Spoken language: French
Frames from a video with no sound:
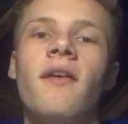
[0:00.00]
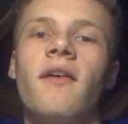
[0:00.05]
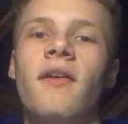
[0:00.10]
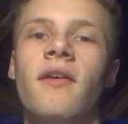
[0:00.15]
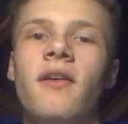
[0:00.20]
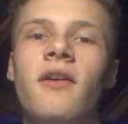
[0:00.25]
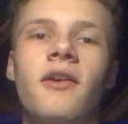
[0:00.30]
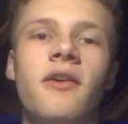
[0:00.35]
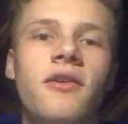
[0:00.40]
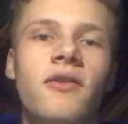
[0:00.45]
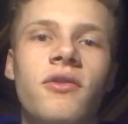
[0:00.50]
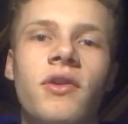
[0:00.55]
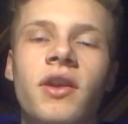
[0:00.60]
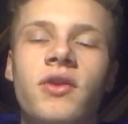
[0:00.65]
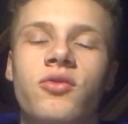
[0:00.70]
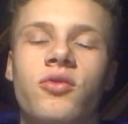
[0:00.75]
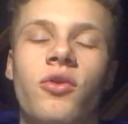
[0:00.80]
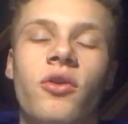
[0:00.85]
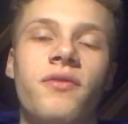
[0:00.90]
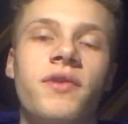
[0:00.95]

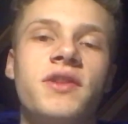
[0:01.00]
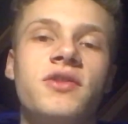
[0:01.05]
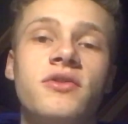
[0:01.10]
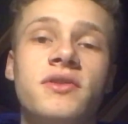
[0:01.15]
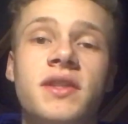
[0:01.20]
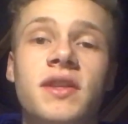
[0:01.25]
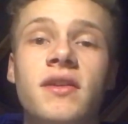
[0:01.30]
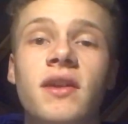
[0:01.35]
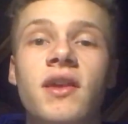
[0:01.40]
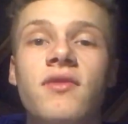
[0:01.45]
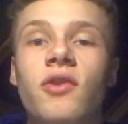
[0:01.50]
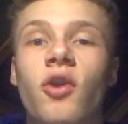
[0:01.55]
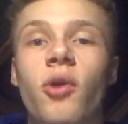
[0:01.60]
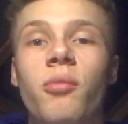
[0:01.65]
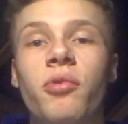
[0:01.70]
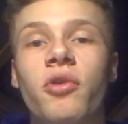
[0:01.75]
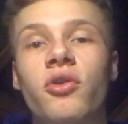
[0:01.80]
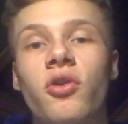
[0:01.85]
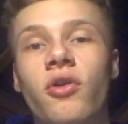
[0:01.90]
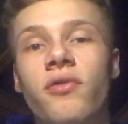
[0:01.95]
voilà, donc en fait, ce site-là, il va
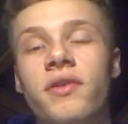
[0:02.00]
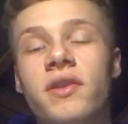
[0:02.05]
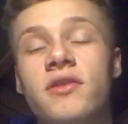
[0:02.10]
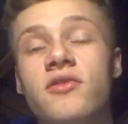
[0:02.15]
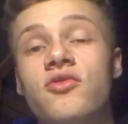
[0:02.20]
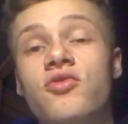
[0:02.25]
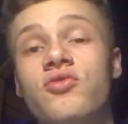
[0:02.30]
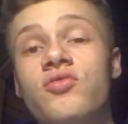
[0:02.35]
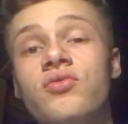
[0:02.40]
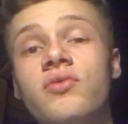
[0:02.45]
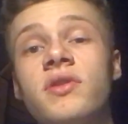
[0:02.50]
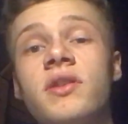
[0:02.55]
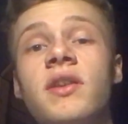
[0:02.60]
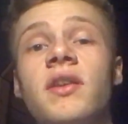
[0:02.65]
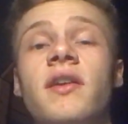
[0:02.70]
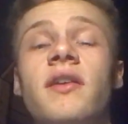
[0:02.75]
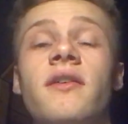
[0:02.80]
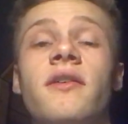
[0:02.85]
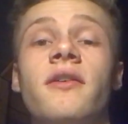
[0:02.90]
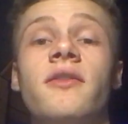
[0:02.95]
reprendre en fait toutes
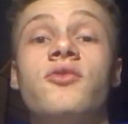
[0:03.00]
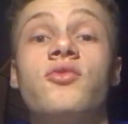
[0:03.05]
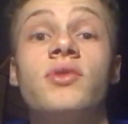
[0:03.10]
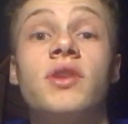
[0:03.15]
les,